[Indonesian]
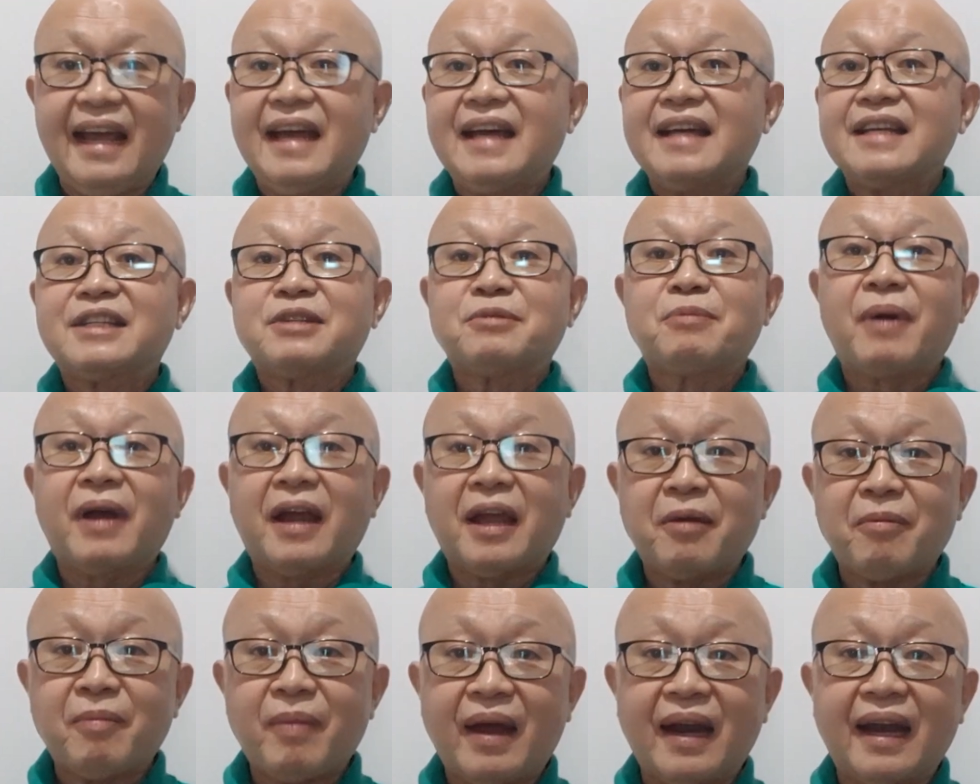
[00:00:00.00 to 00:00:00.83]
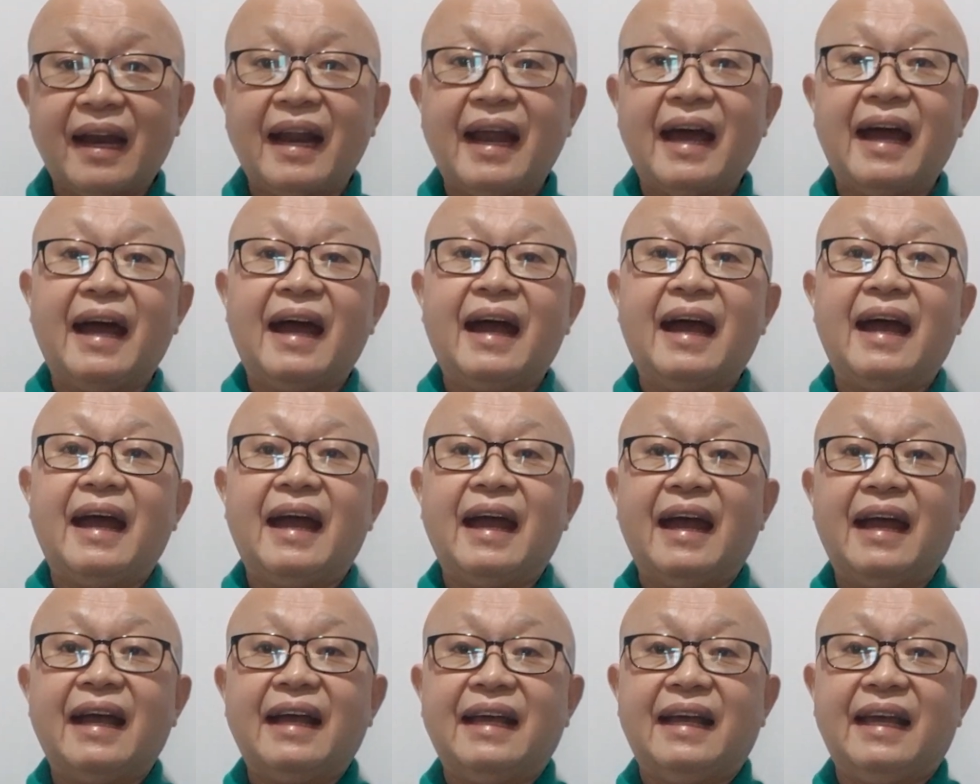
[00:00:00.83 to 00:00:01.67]
Sebagaimana
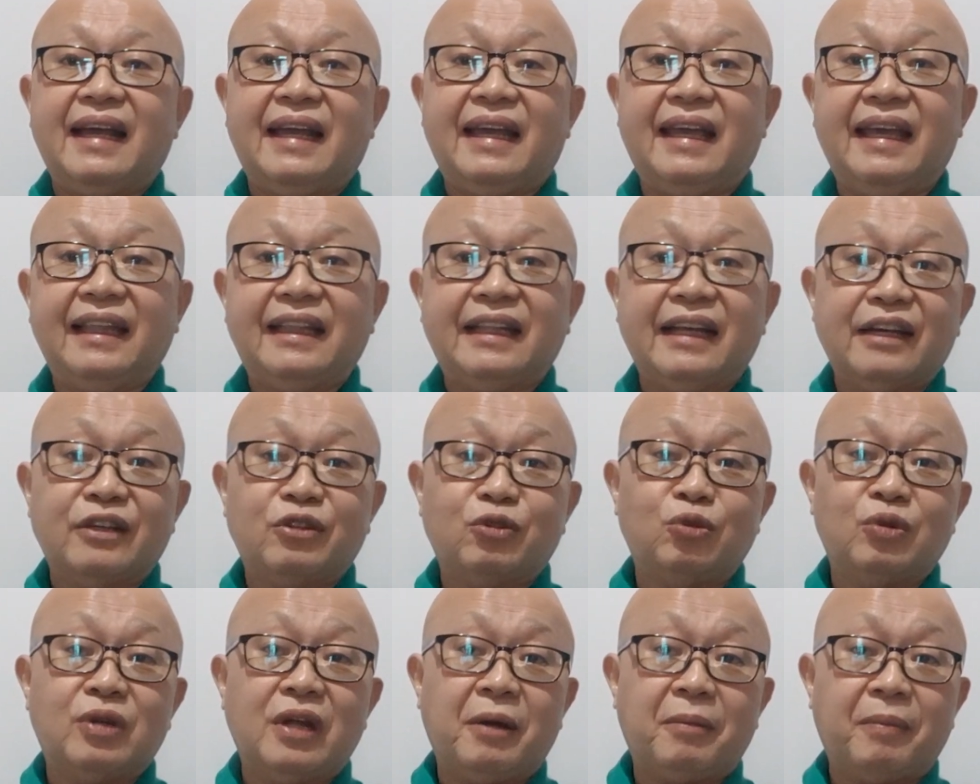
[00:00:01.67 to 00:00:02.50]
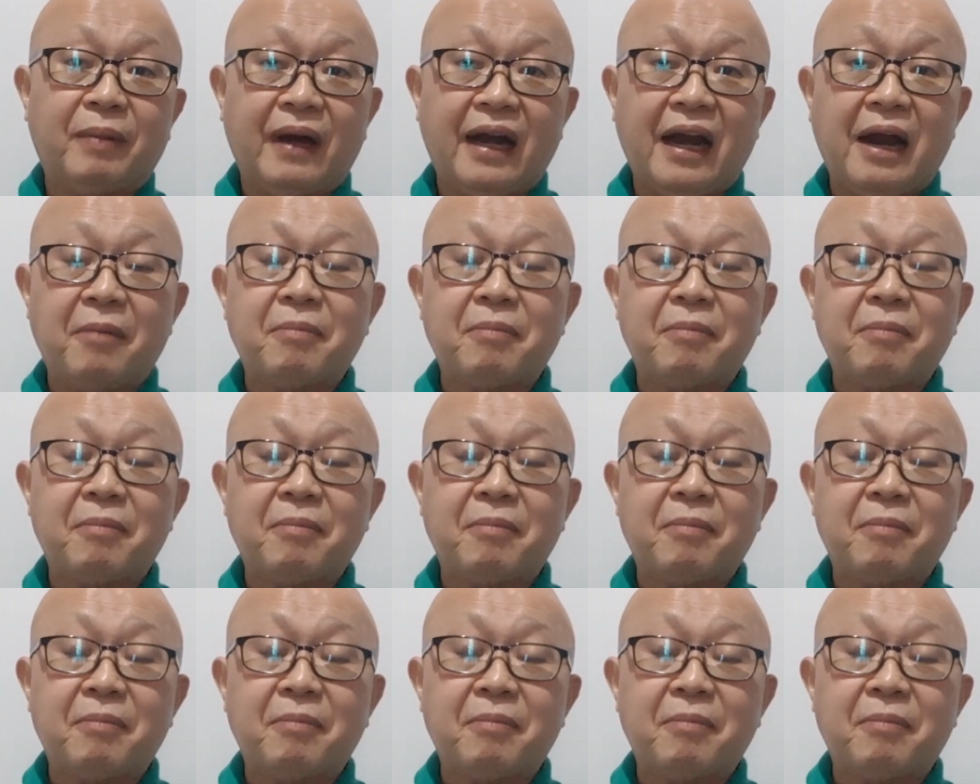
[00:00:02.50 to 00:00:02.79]
kita sudah pernah